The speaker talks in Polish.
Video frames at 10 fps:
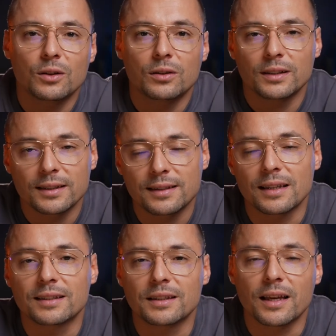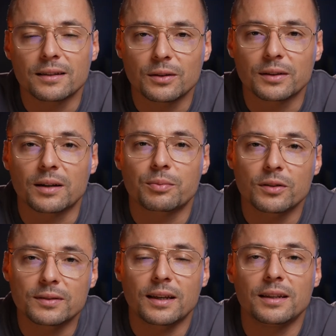no niestety nie jest to tak
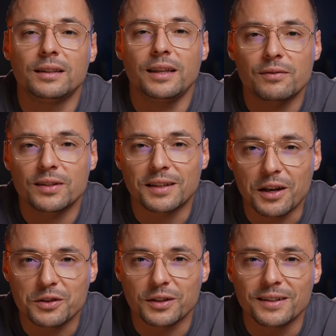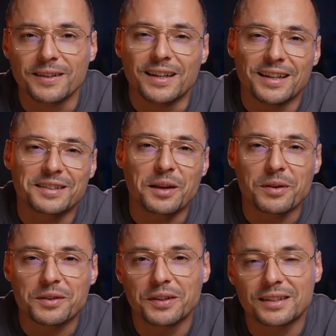proste i nie wystarczy e,
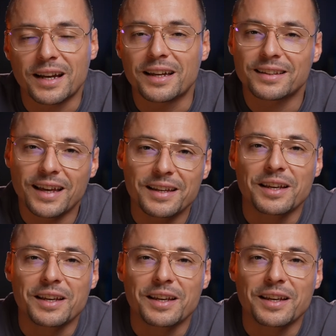zamiast filtra ND